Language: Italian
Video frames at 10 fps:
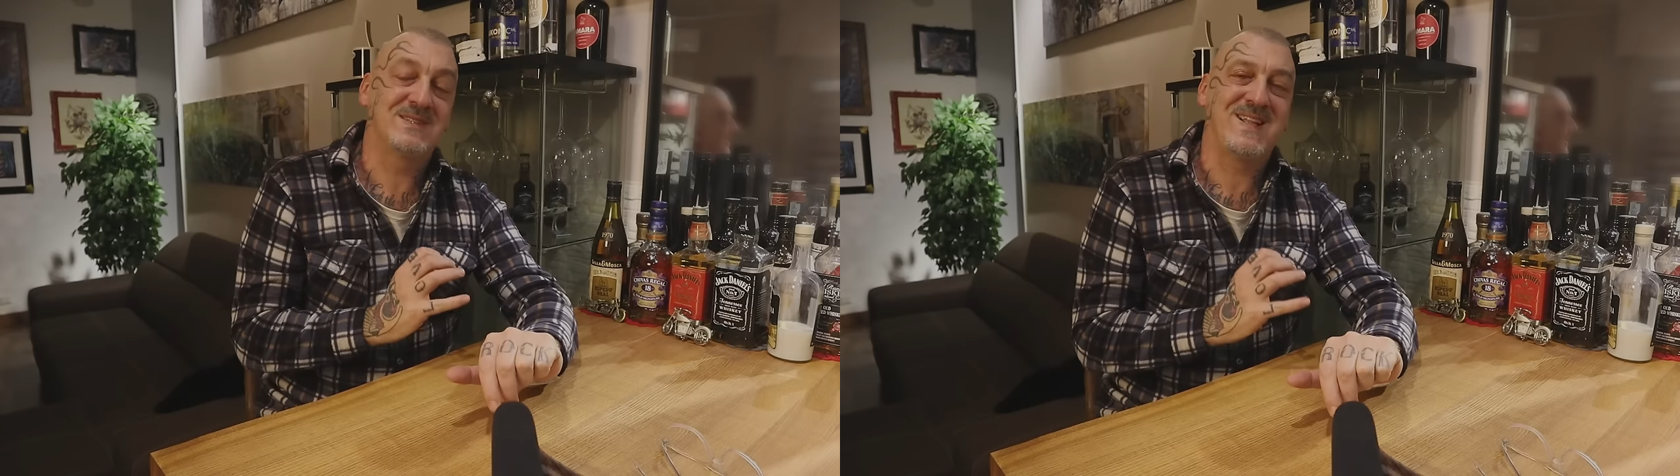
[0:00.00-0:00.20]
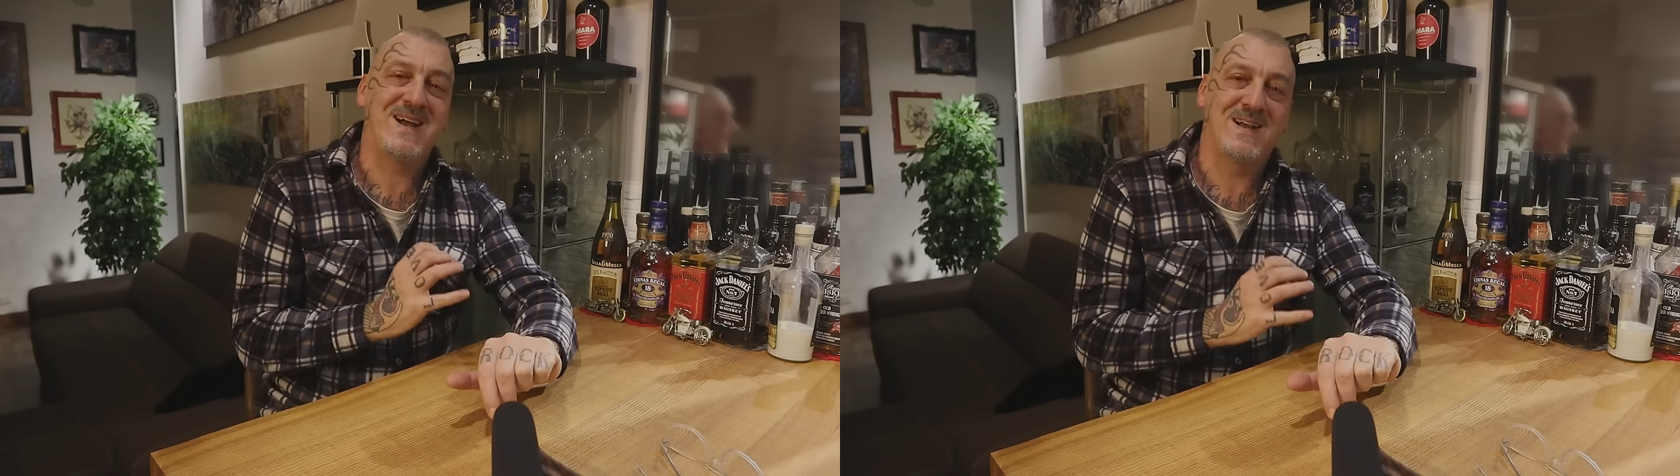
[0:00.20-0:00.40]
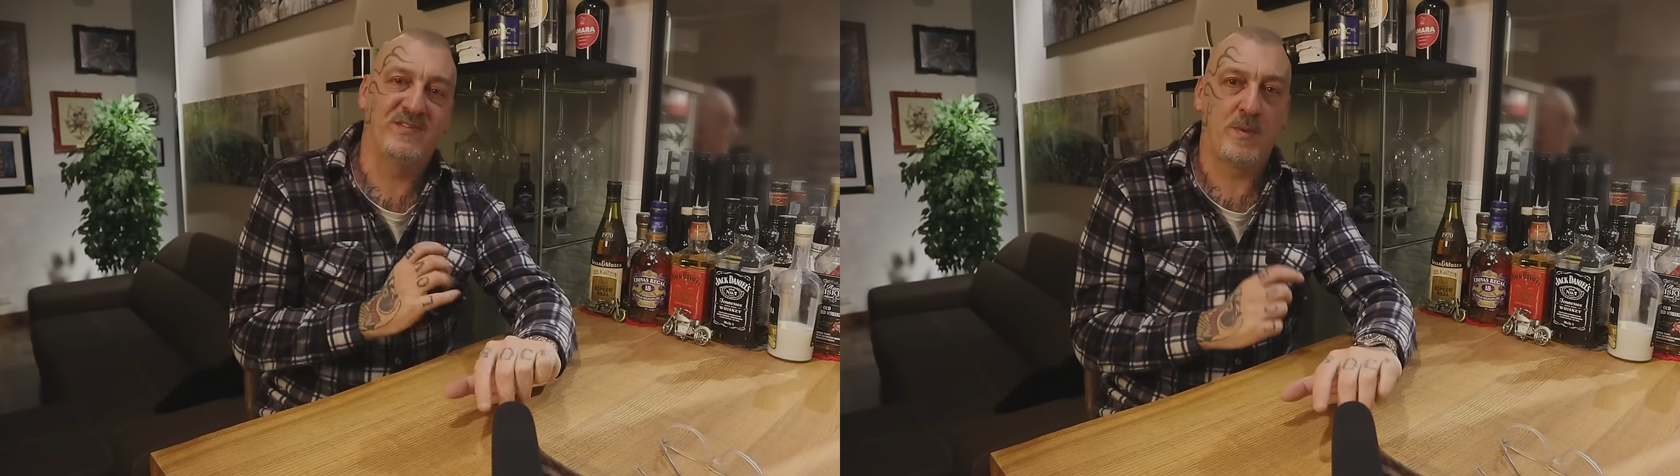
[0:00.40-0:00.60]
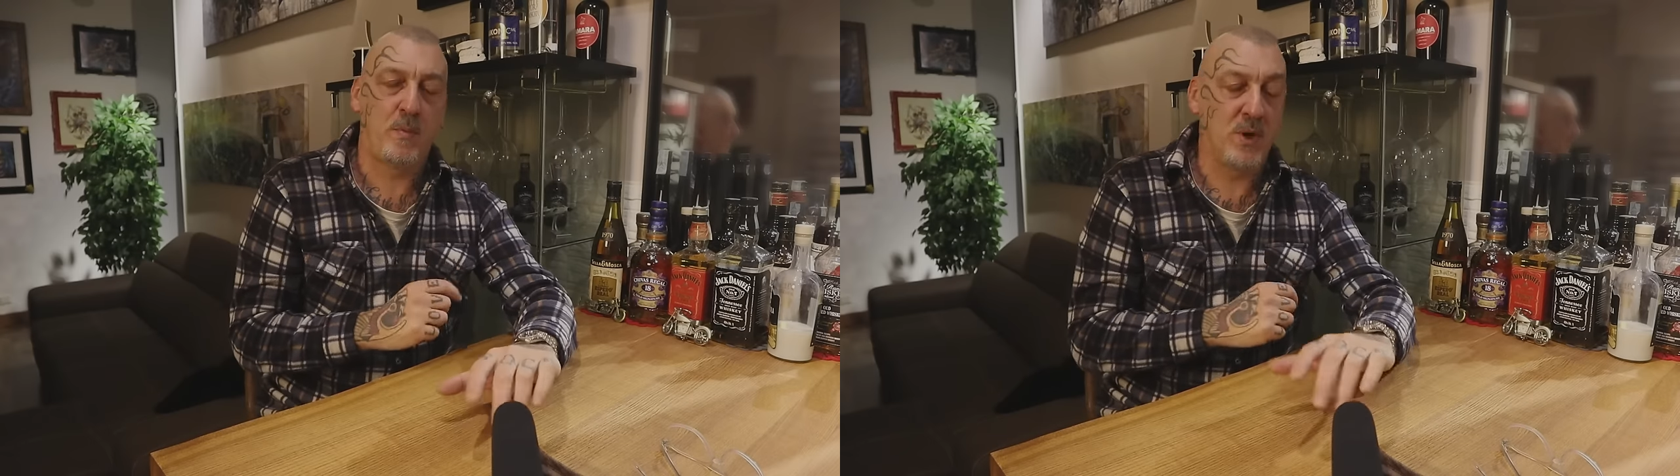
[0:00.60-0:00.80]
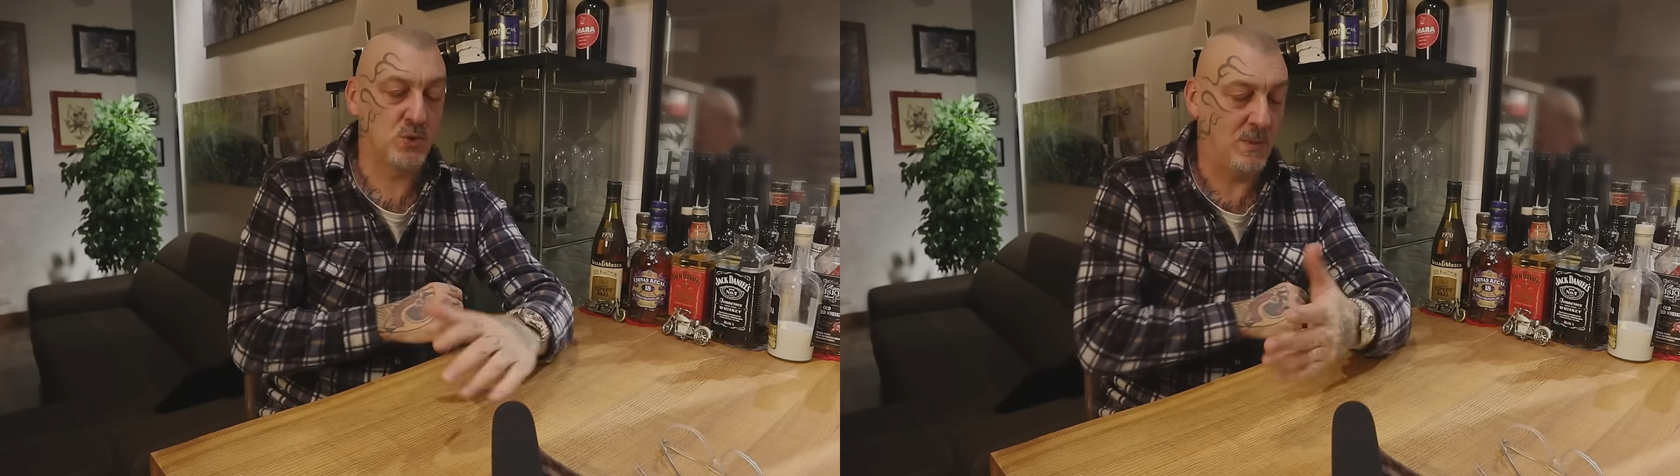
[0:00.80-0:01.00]
stacca, fa
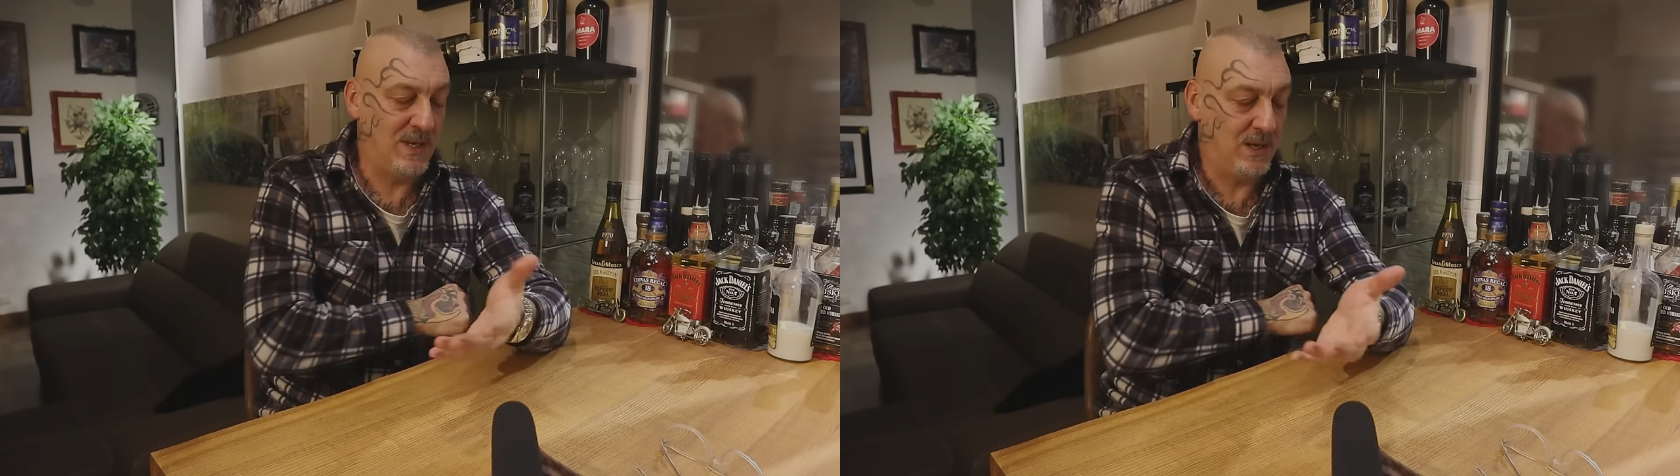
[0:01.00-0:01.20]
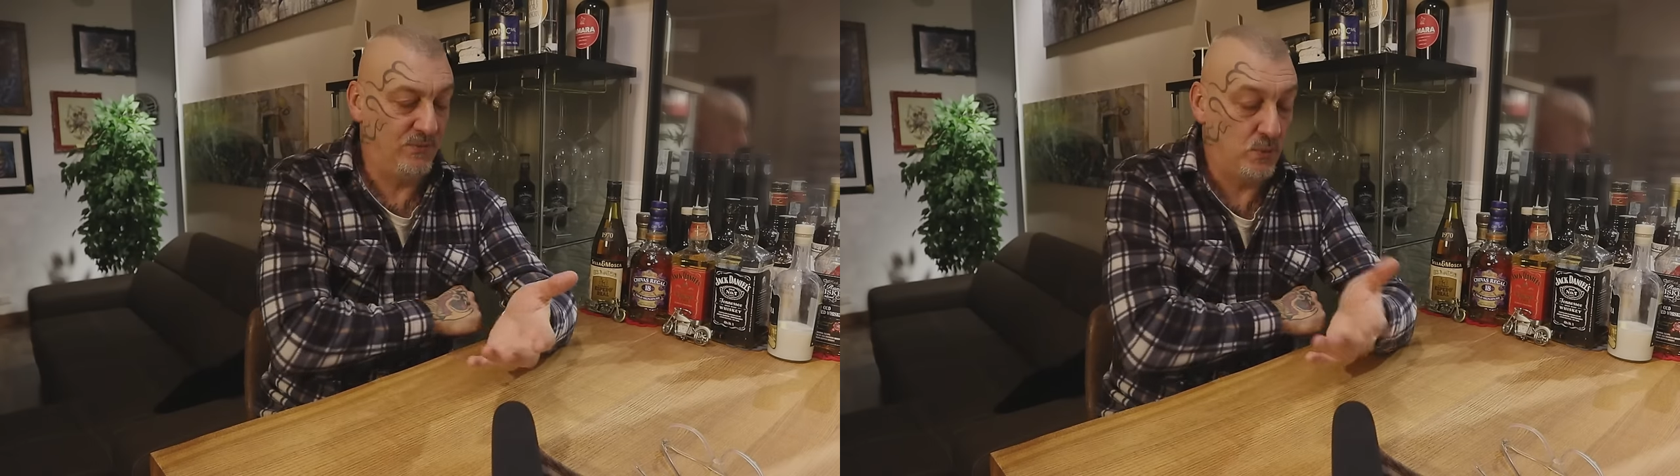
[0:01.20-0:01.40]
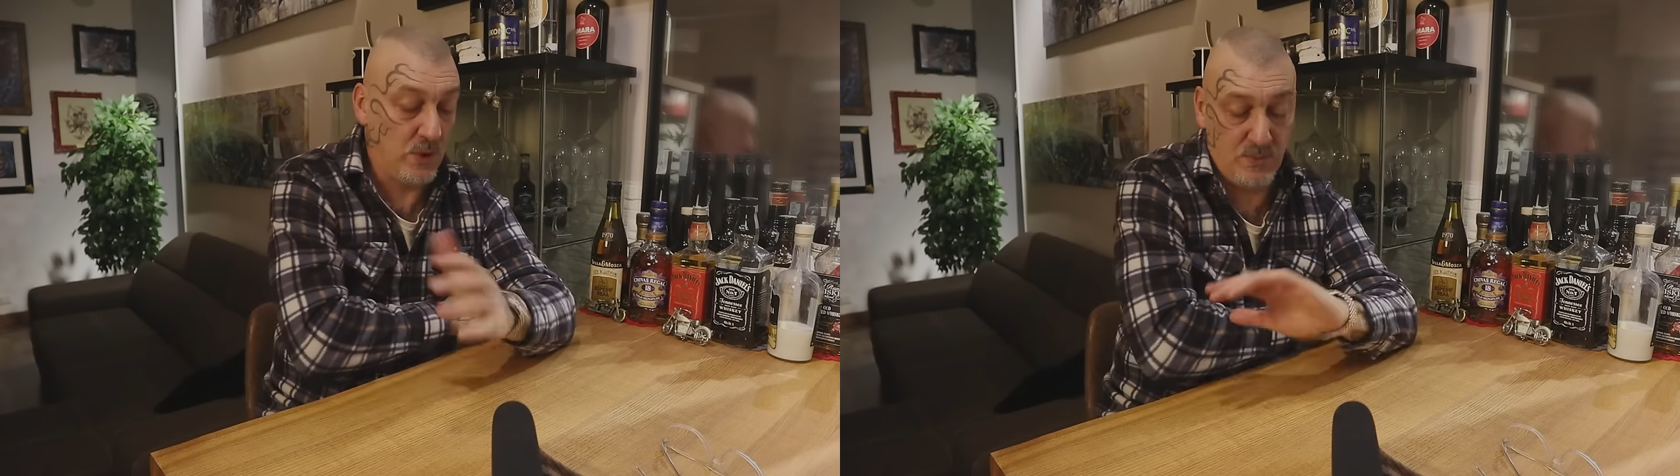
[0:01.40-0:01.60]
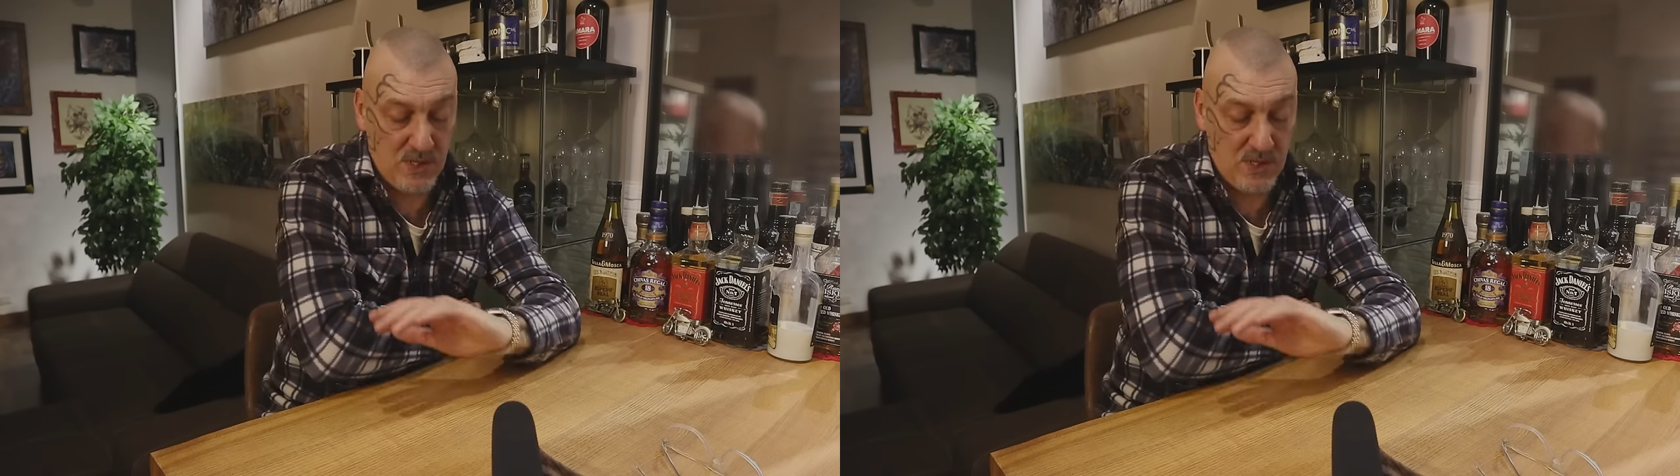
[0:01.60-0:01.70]
proprio la sua bella figura,